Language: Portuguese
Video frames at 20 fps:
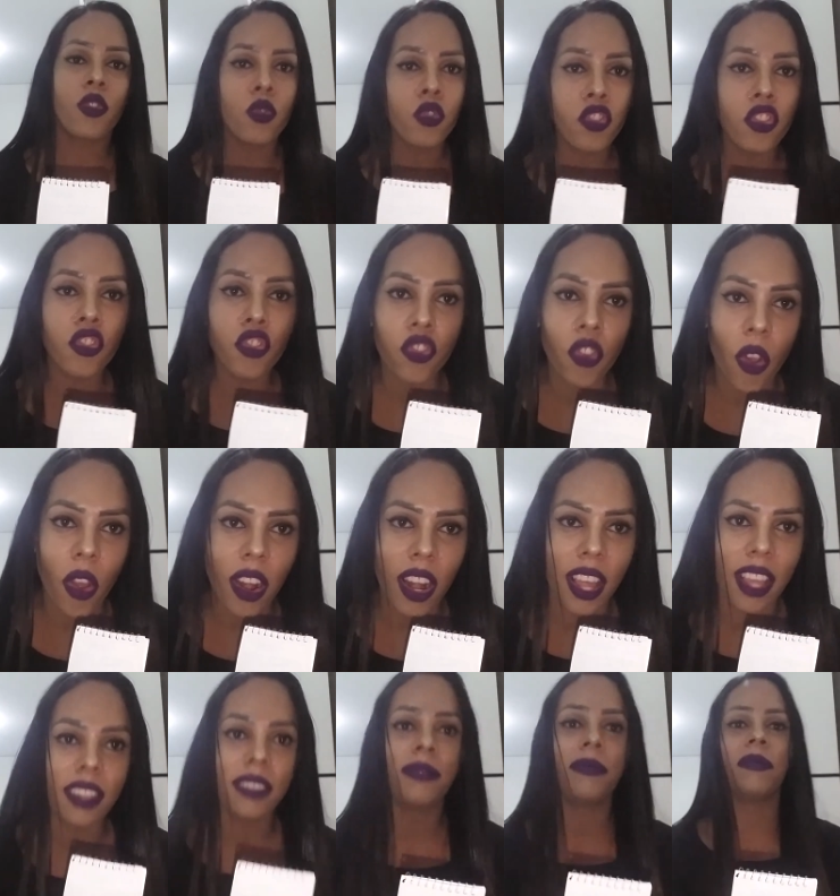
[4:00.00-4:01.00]

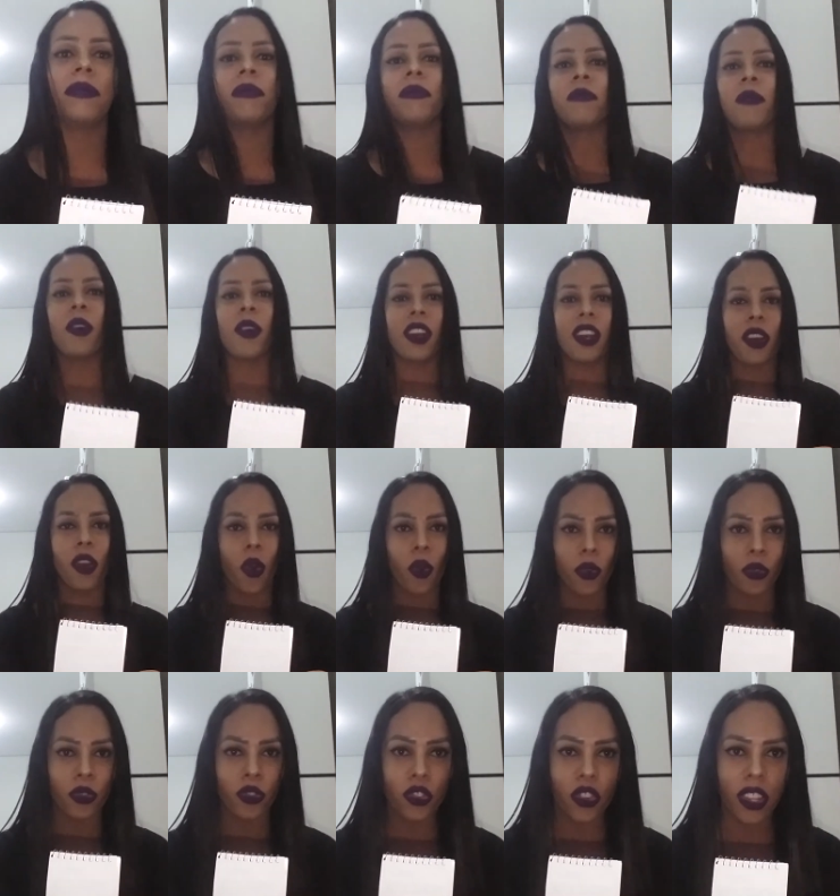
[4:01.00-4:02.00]
Conchichola, mora
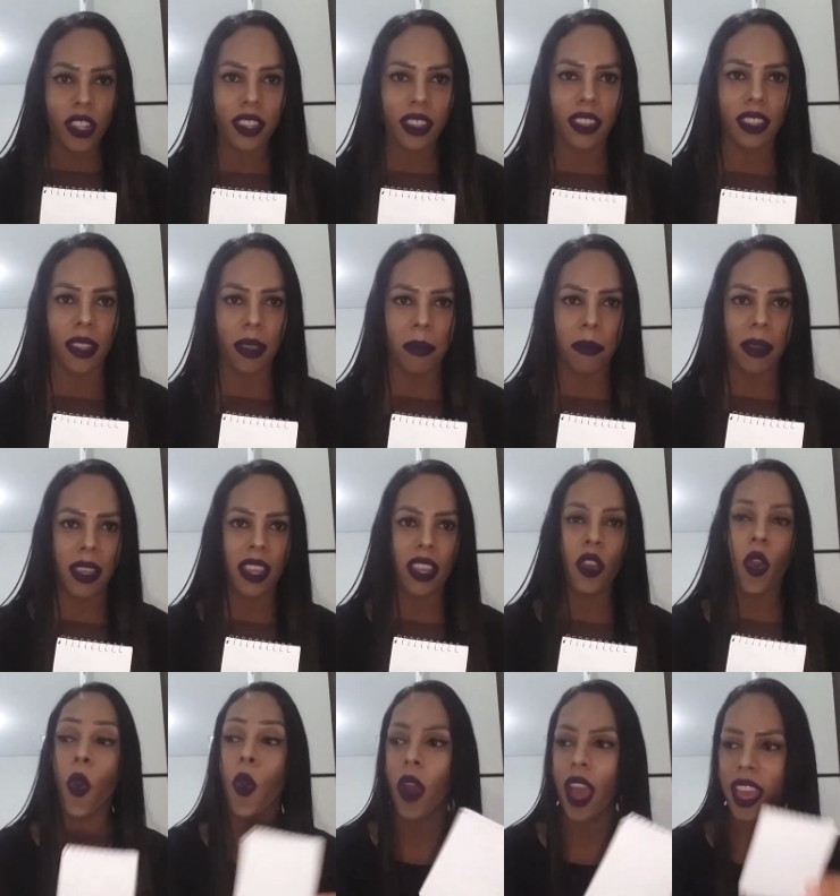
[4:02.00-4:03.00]
longe de
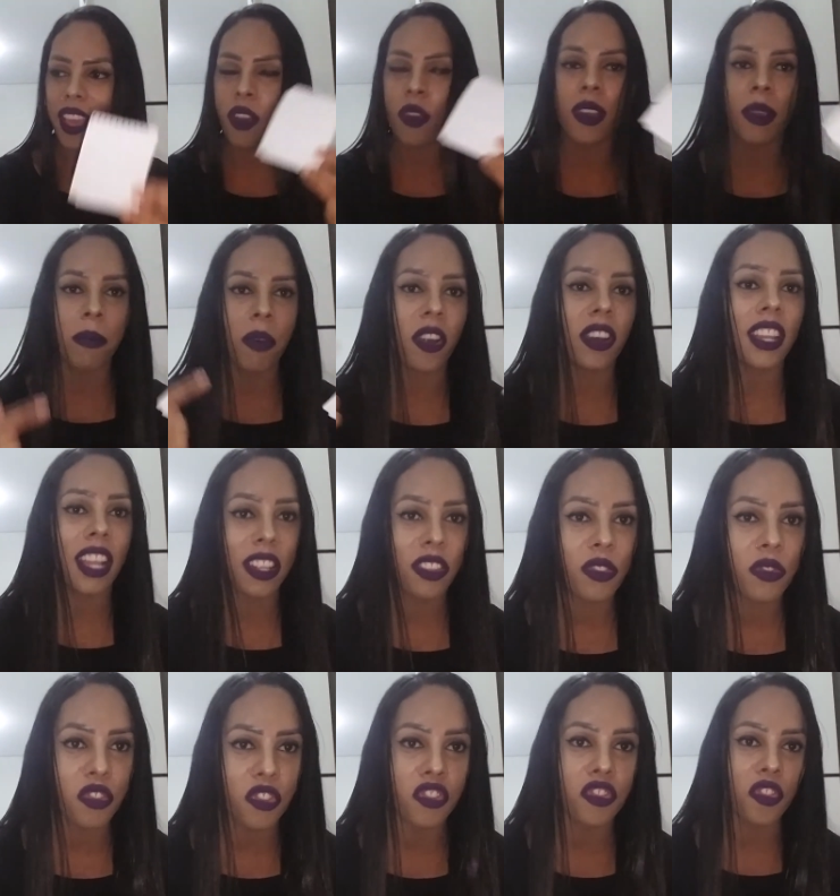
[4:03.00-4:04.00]
mim. Ou é eu que moro nas
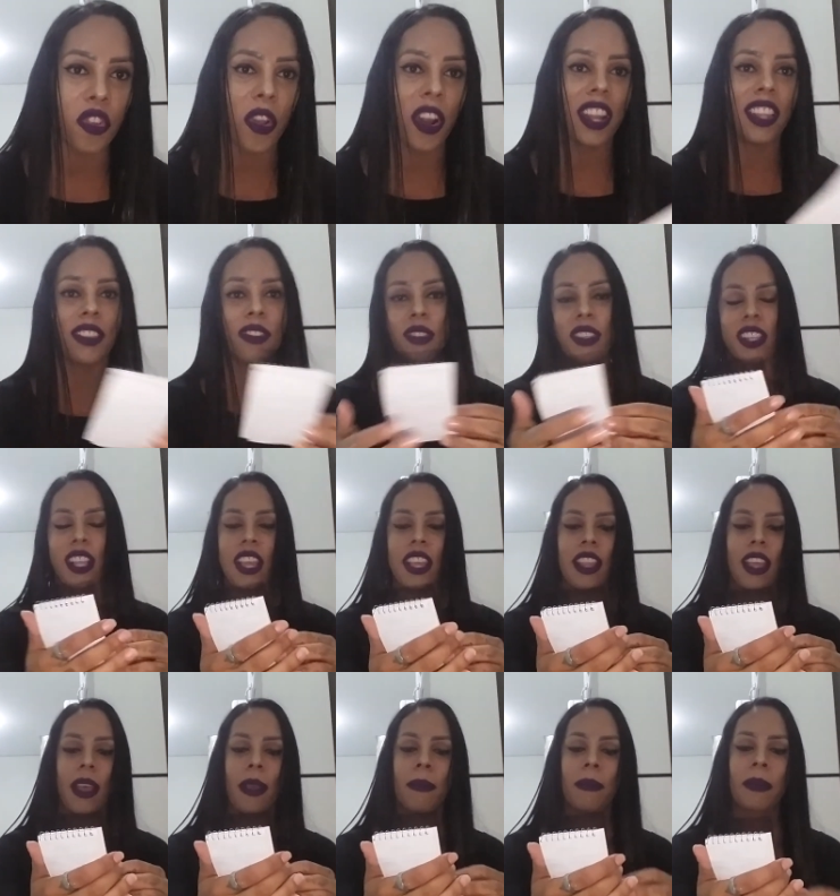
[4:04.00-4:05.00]
Conchichola, não sei,
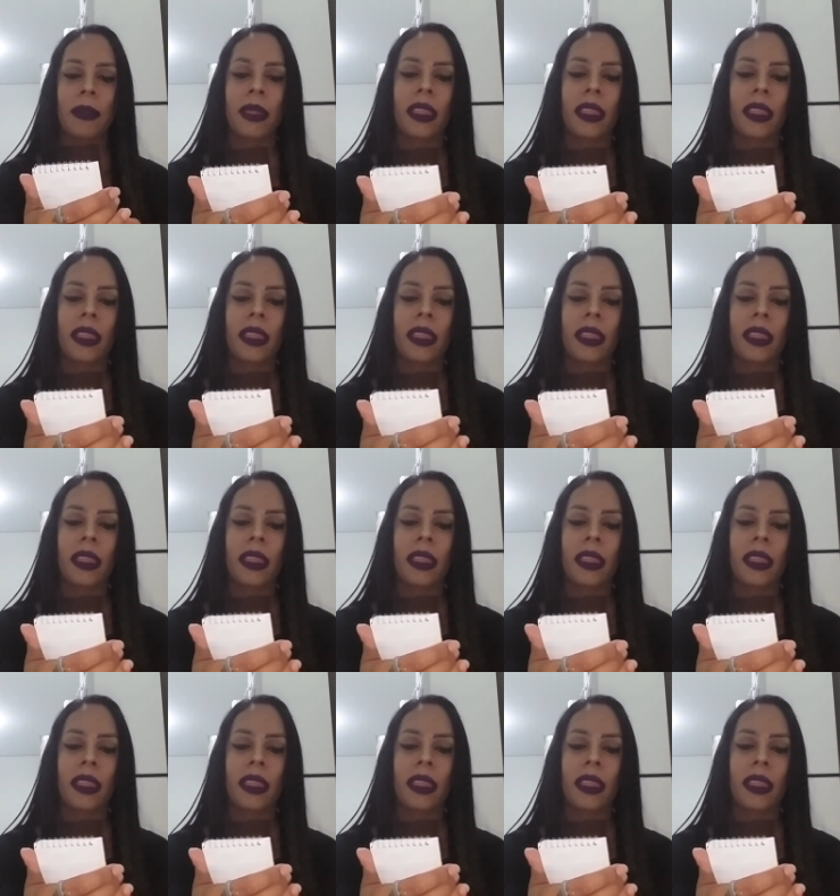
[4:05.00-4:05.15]
né?